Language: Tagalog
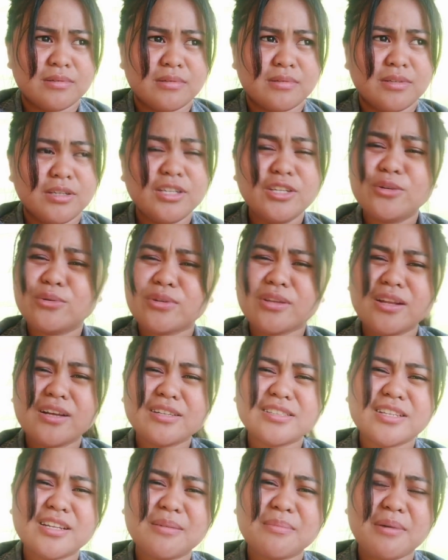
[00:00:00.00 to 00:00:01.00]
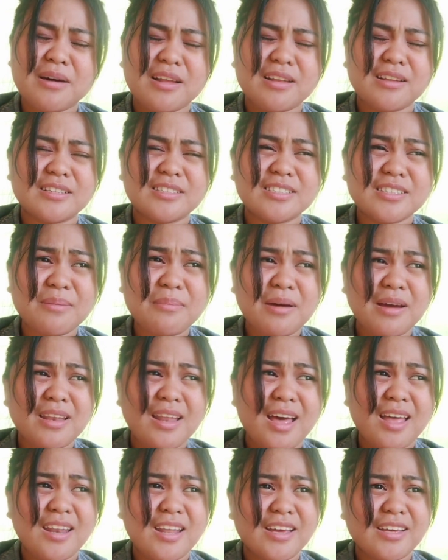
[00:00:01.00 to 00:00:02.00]
Hindi ko talaga sila ma- siya
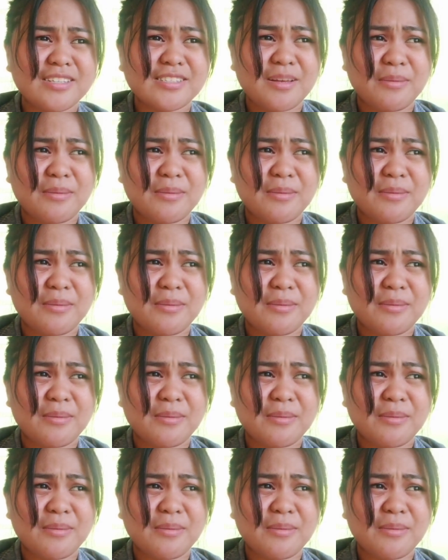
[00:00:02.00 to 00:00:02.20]
maalala eh.